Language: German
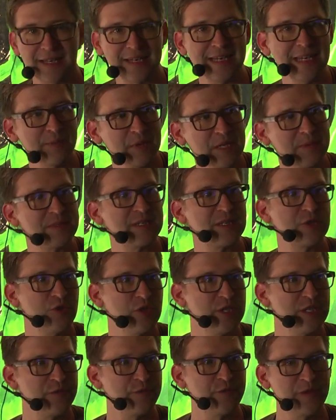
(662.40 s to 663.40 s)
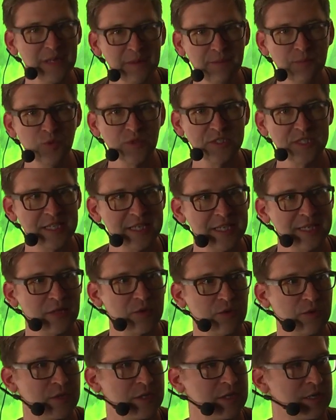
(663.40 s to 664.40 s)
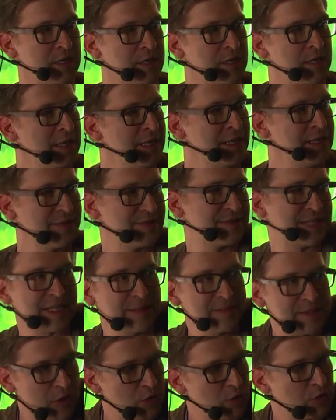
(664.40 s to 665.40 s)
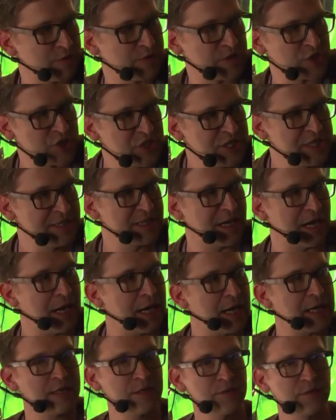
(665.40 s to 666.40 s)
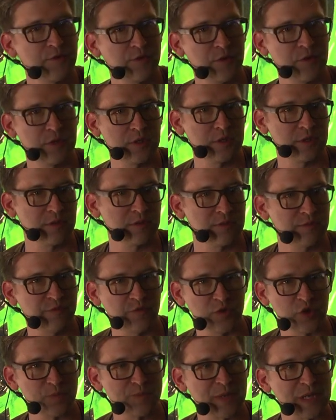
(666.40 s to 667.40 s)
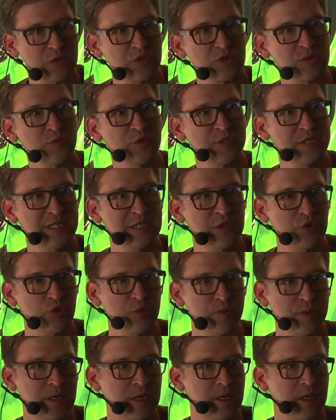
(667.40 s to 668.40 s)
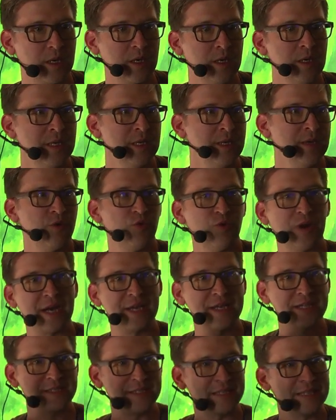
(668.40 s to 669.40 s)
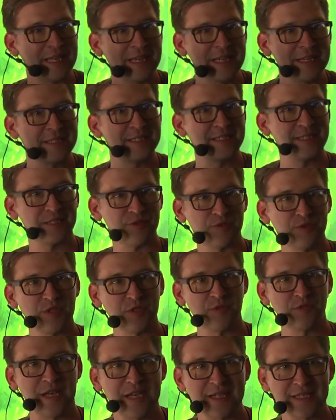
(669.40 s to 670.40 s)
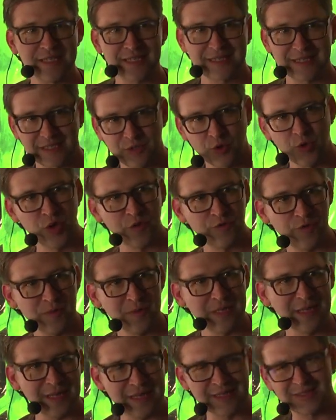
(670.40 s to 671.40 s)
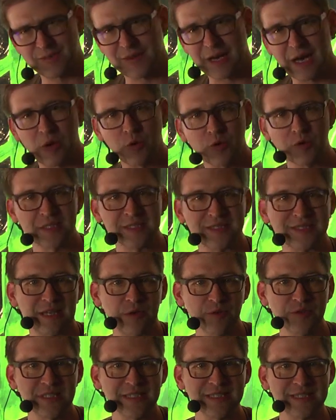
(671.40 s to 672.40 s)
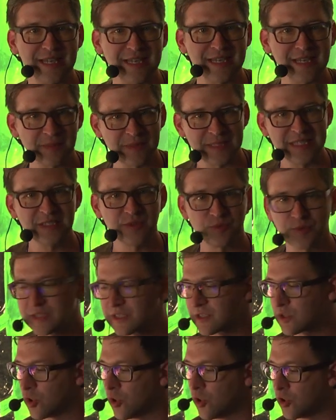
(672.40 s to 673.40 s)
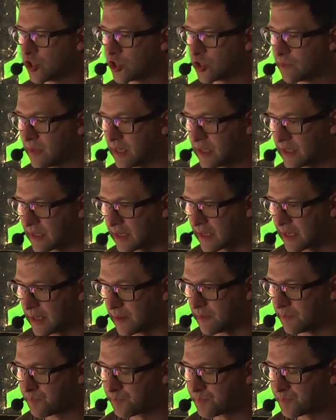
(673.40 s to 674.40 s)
Daneben gibt's natürlich Filmmusik oder da gibt's auch verschiedene Arten von, von Spannungsmusik über Rise and Hits und so weiter. Das gehört für mich zwar auch ins Sounddesign, aber nicht so ins Geräusche machen rein.